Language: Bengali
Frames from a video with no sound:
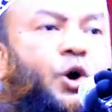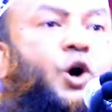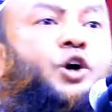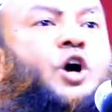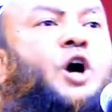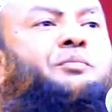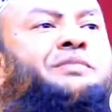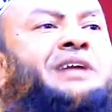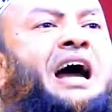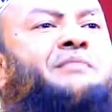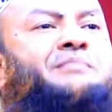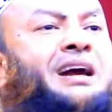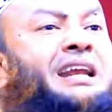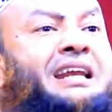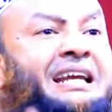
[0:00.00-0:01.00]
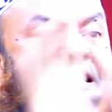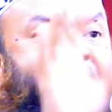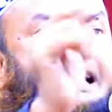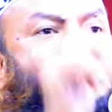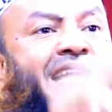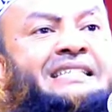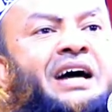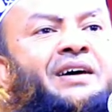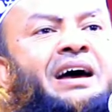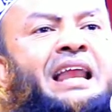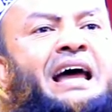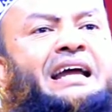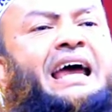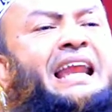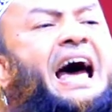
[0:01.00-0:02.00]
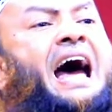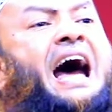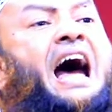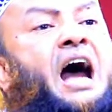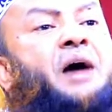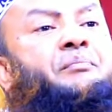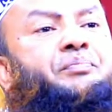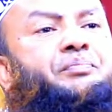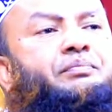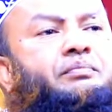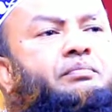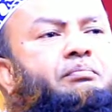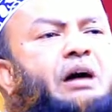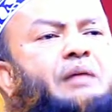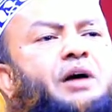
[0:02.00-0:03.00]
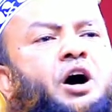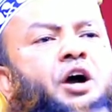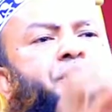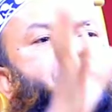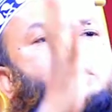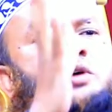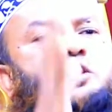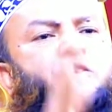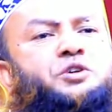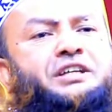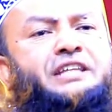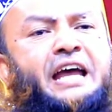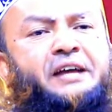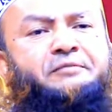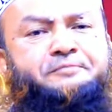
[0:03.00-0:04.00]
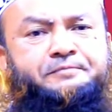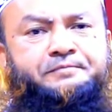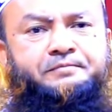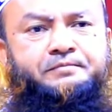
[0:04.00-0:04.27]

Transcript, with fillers: হুকুম না মানলে জেলে যাওয়া লাগে না বাবা হয়তো বকুনি দেয়